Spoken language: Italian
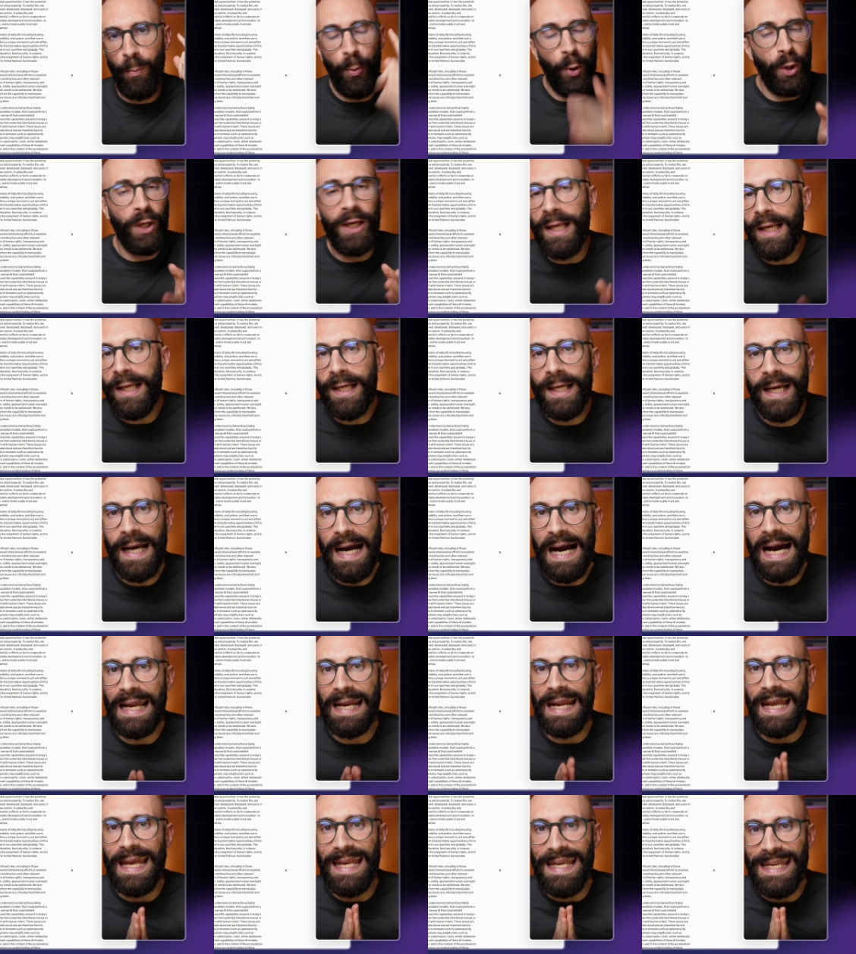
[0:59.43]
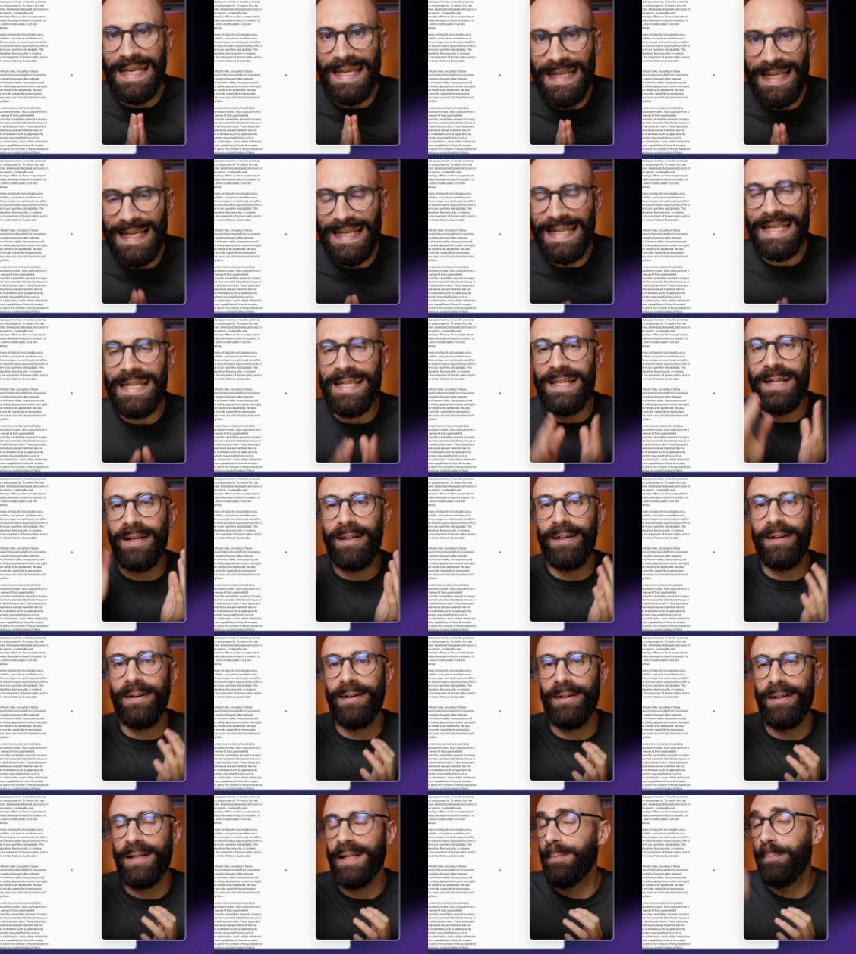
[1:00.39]
Puoi cliccare il
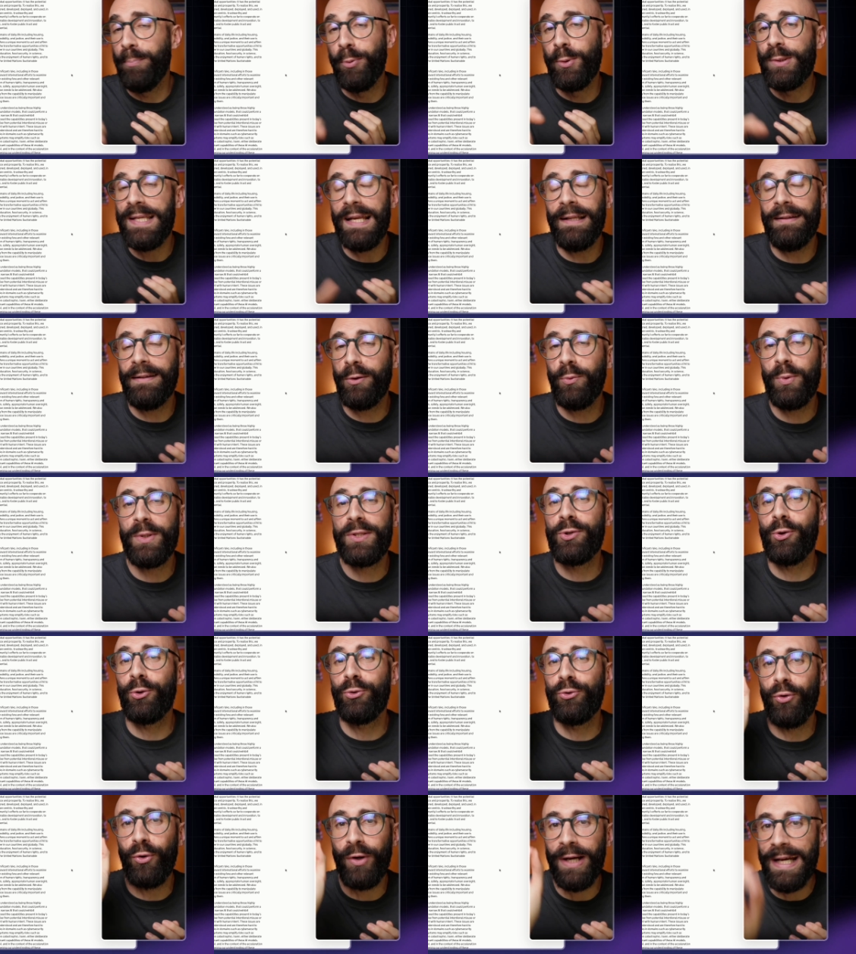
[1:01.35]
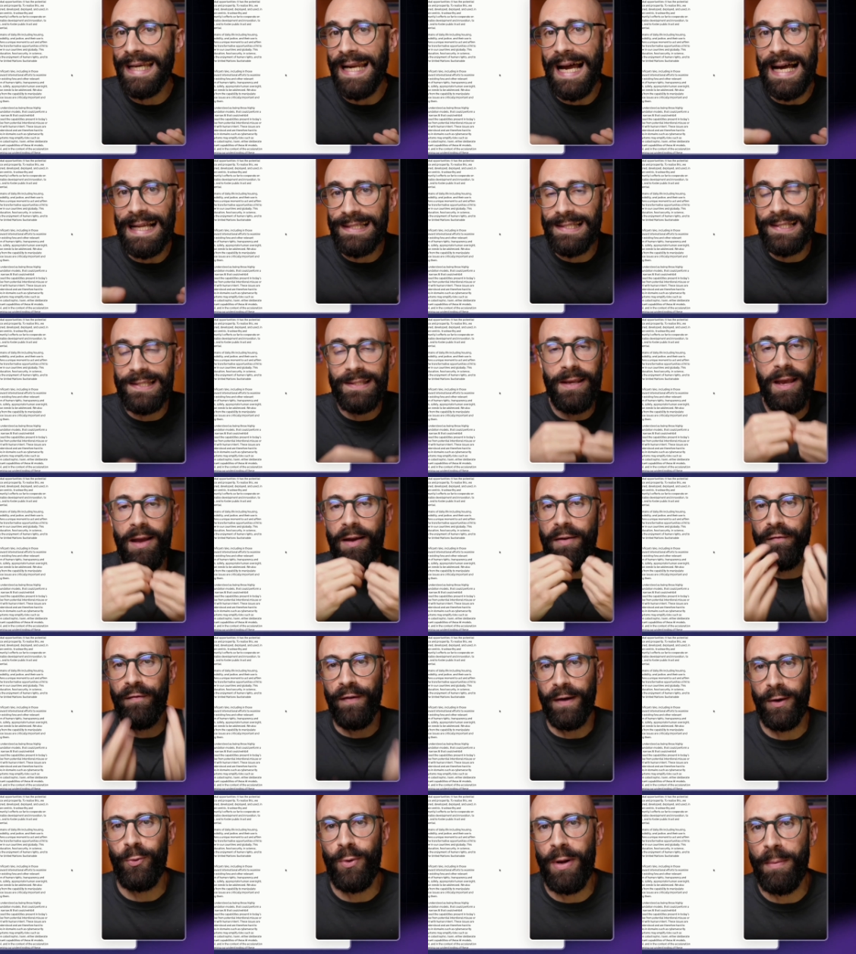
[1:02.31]
link, il pulsante qui sotto grazie e
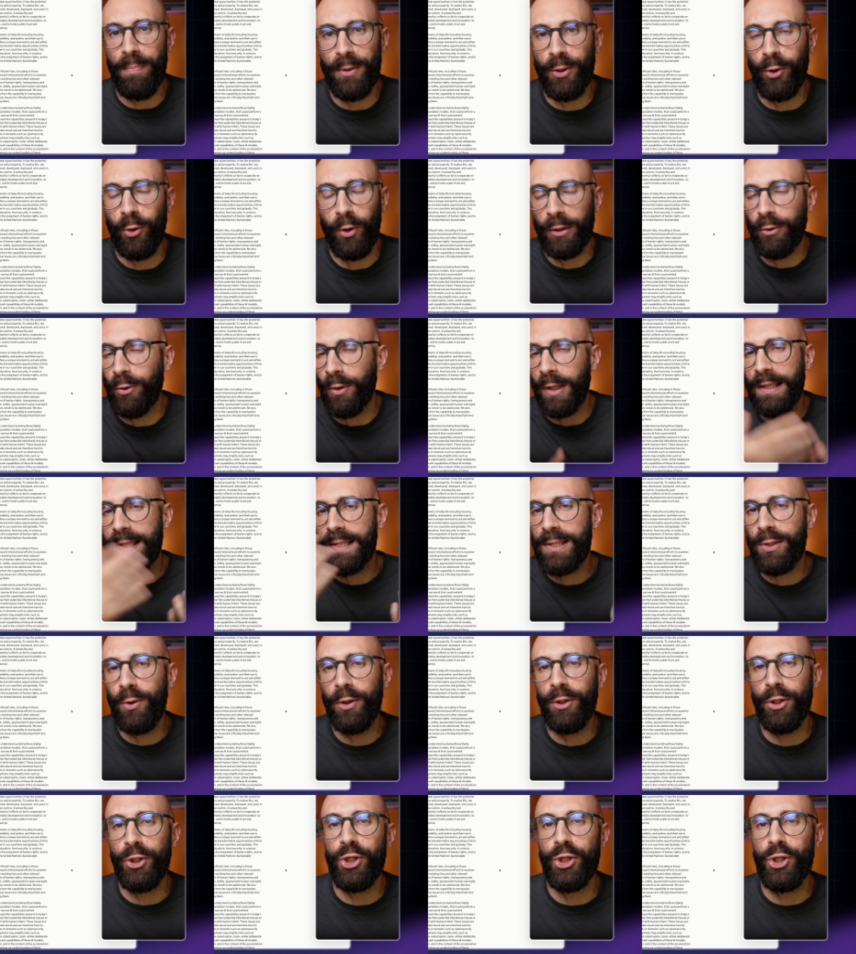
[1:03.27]
fare una piccola donazione,